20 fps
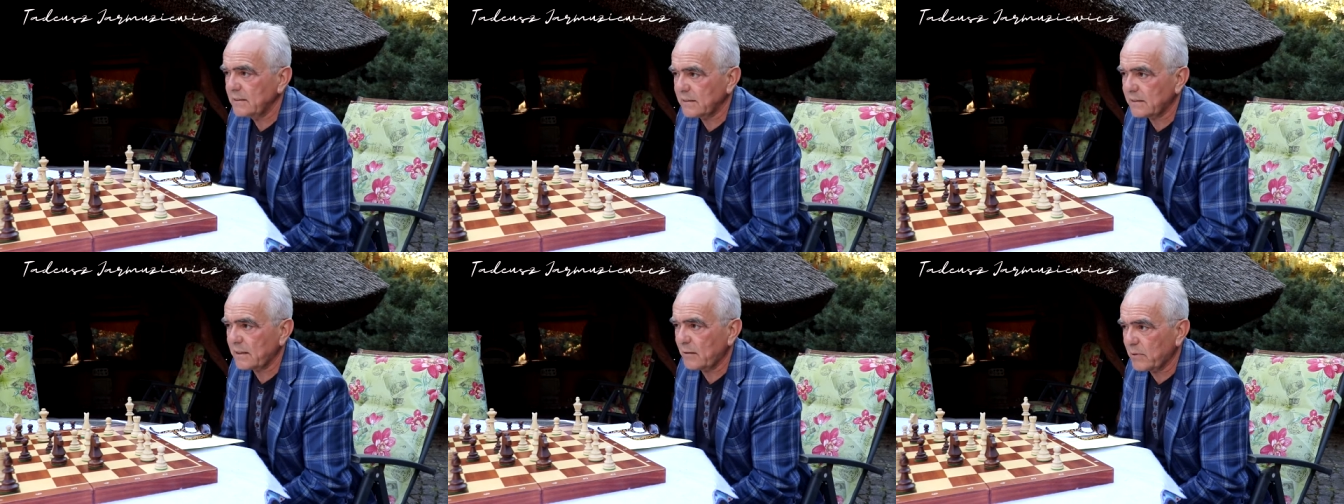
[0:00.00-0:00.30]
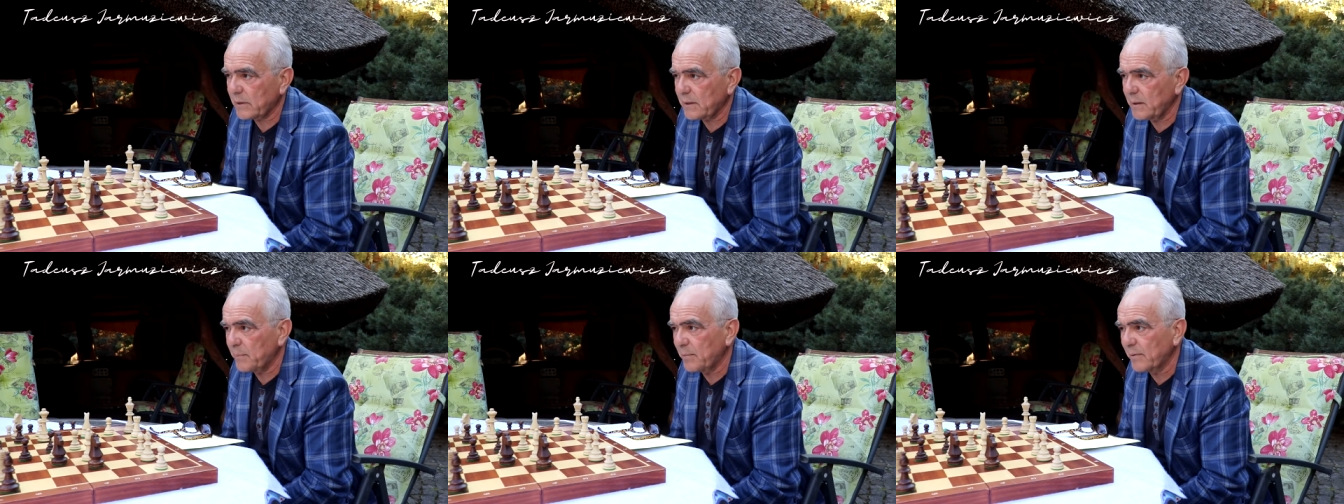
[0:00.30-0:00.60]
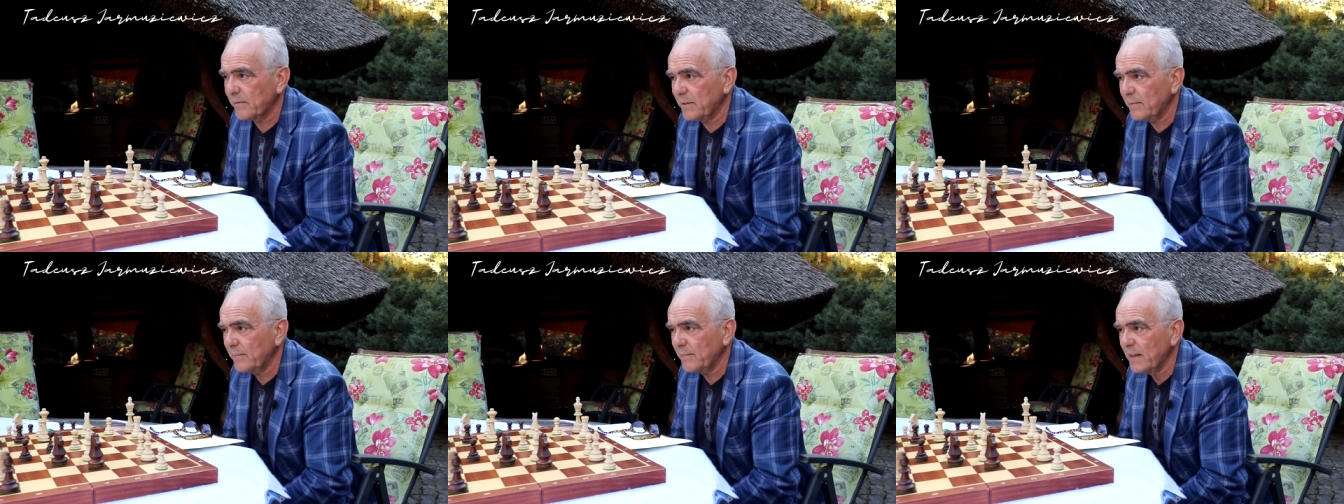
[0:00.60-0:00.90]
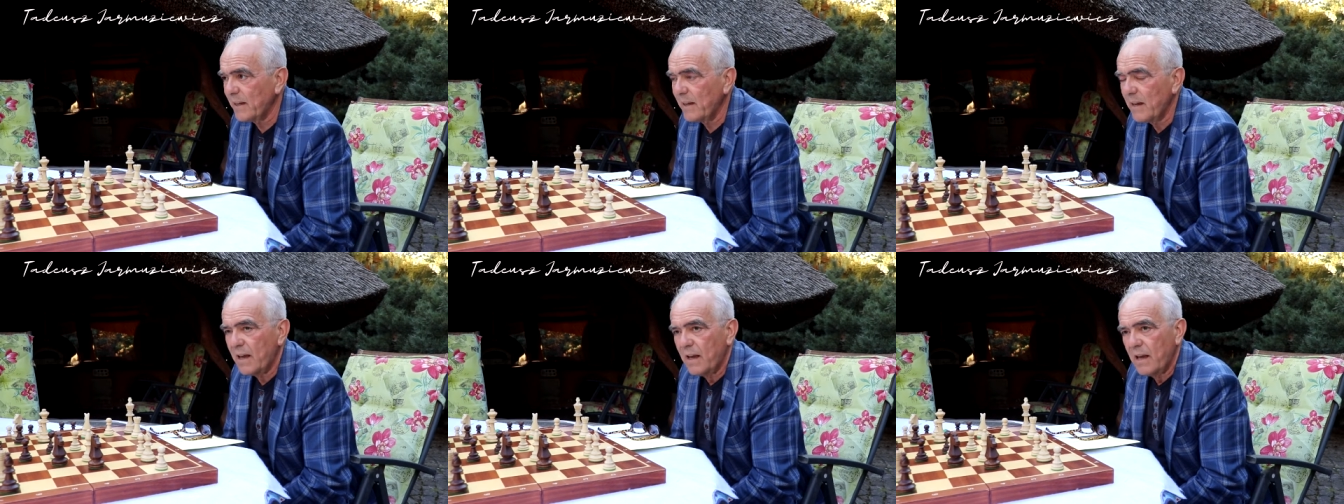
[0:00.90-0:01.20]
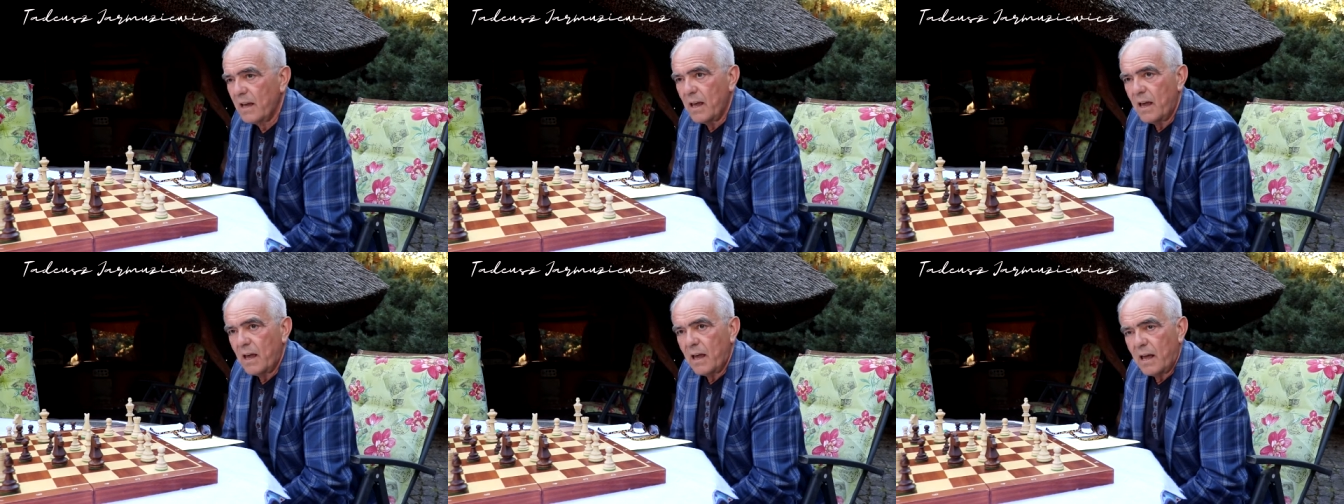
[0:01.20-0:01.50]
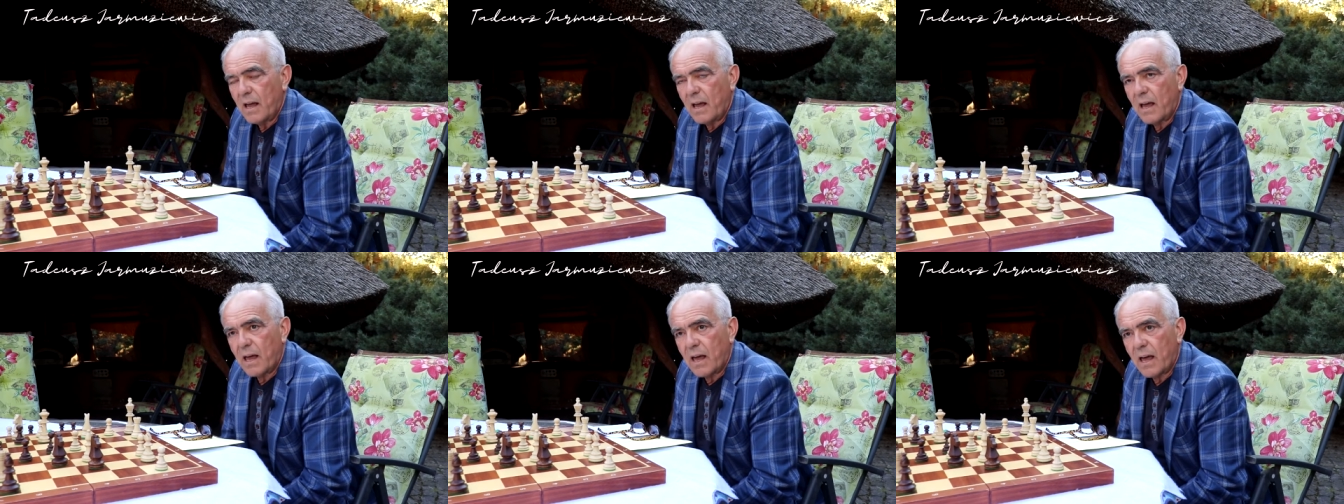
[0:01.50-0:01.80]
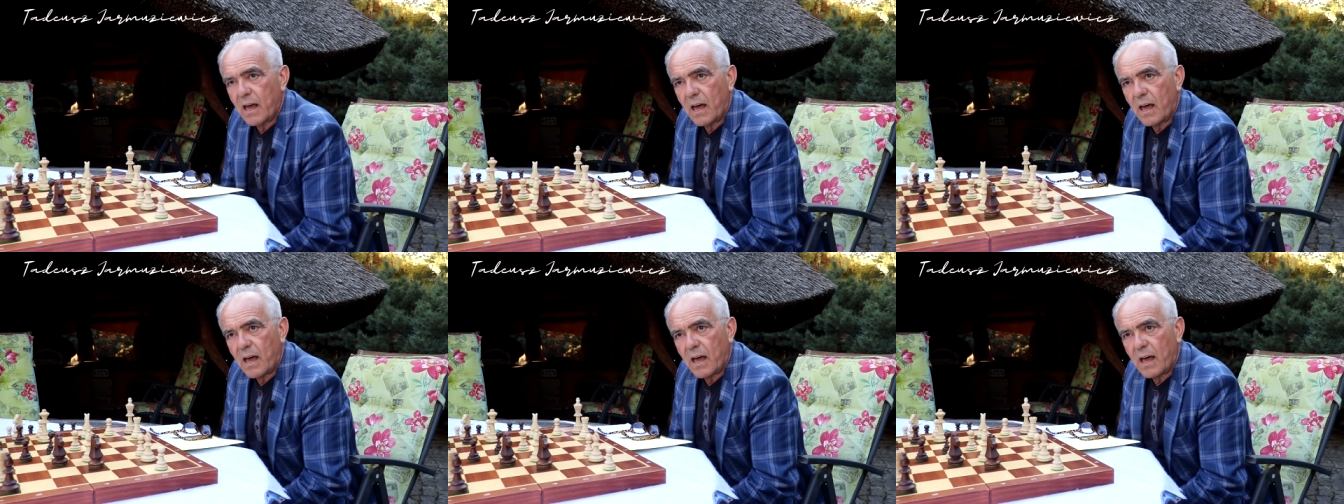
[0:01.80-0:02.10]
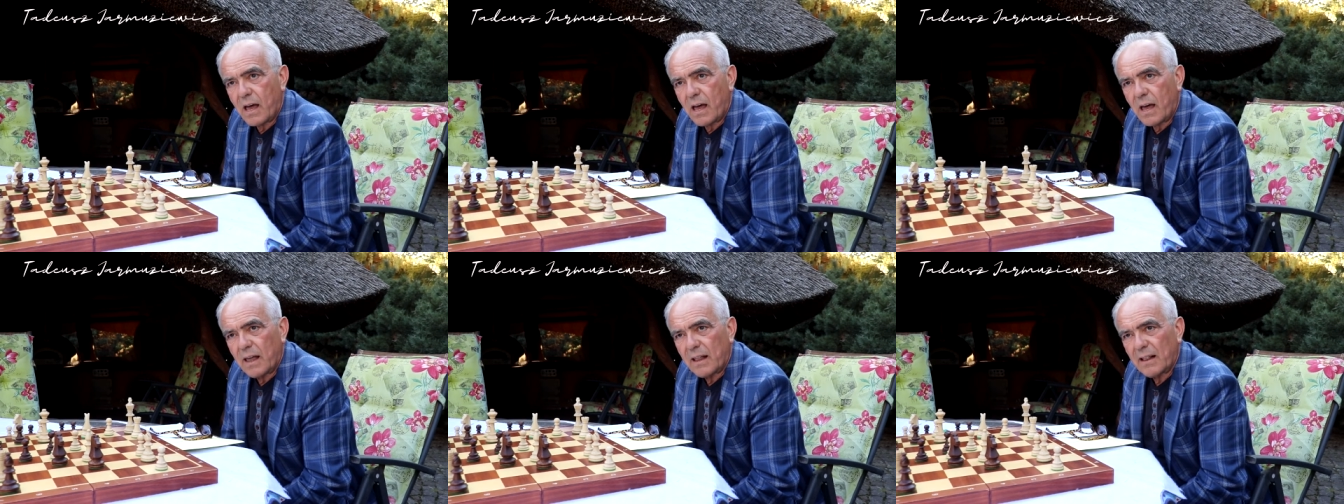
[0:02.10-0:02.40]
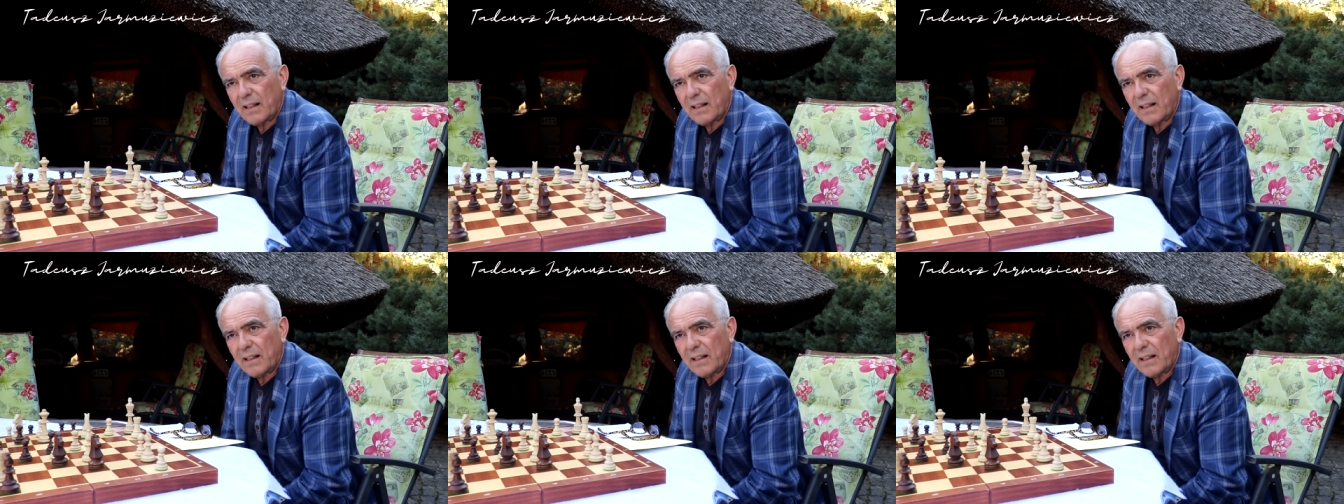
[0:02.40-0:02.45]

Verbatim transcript: że tak ładnie powiem, e,